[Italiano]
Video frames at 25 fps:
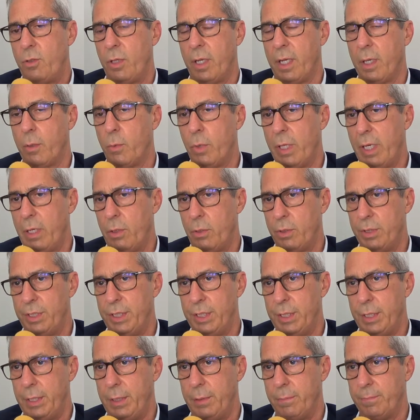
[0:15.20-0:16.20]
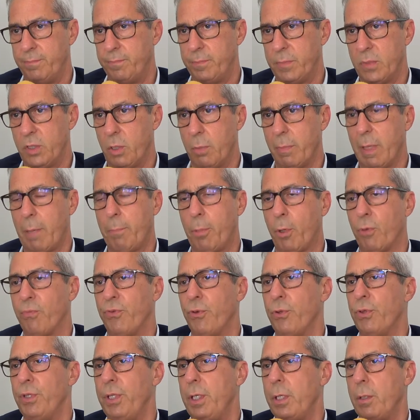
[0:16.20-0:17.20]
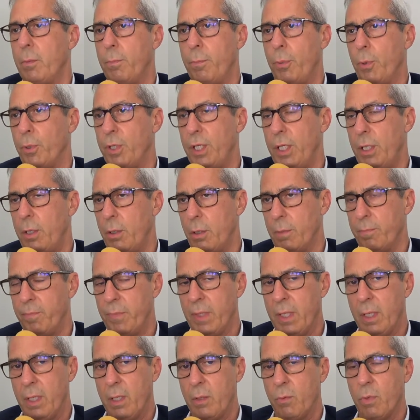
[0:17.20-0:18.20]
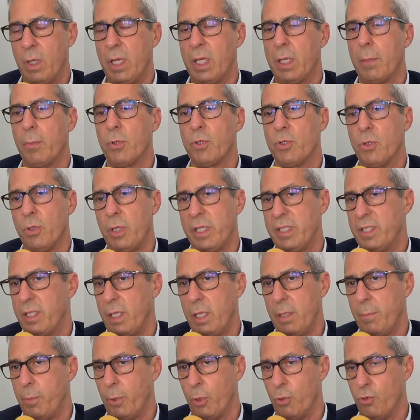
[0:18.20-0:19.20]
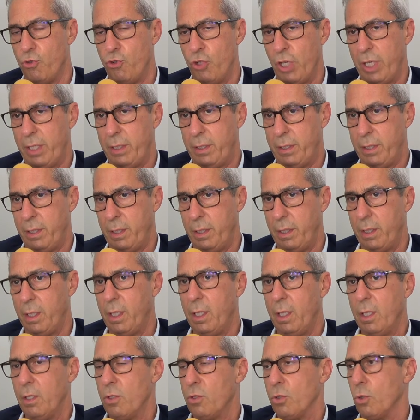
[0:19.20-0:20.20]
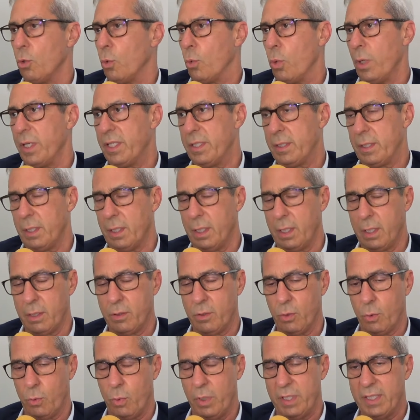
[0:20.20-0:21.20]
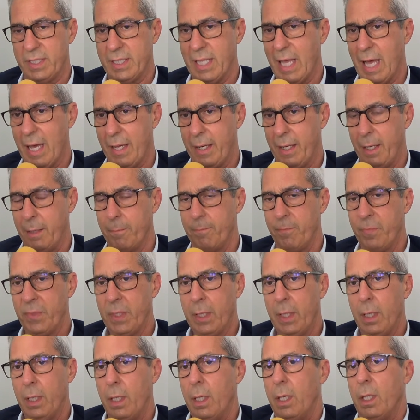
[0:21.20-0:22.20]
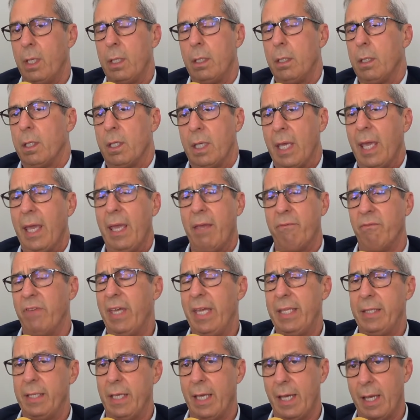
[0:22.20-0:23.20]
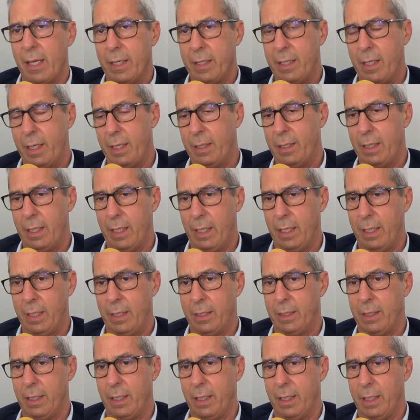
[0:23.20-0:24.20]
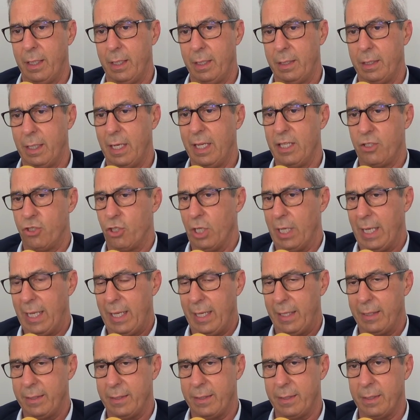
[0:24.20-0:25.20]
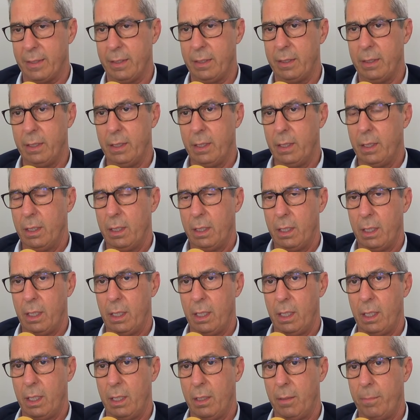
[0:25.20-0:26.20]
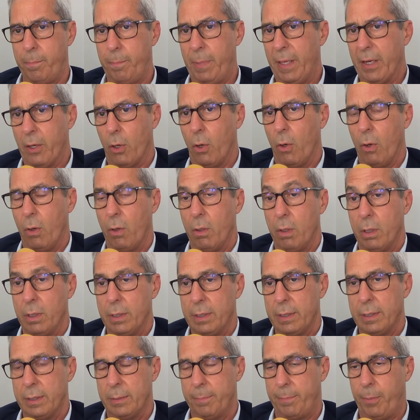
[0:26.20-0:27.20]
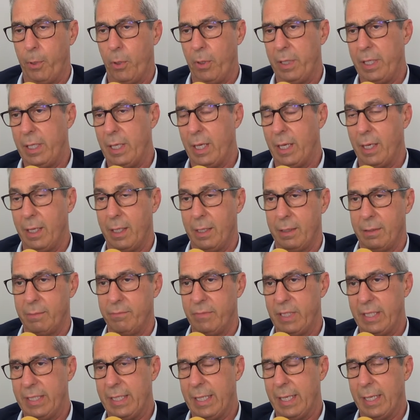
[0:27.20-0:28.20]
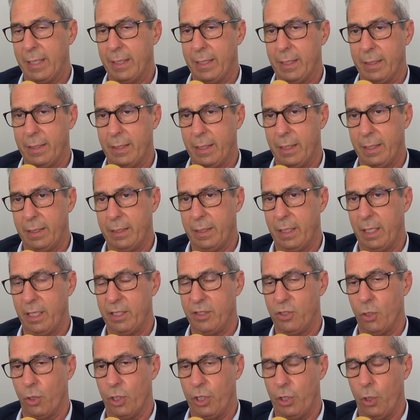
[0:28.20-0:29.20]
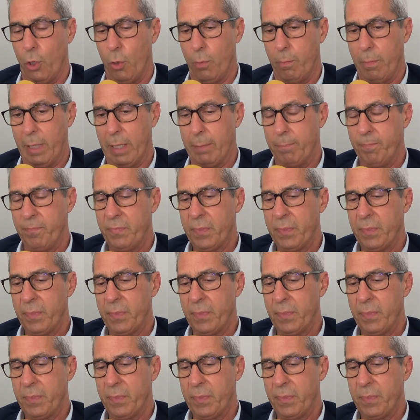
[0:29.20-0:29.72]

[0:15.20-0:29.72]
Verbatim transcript: era quello di insomma, approfondire un pochino quelli che possono essere i progetti su quest'area quest eh, che vede anche delle, delle, delle eccellenze eh, però eh, poi ha, vede anche delle, delle zone d'ombra.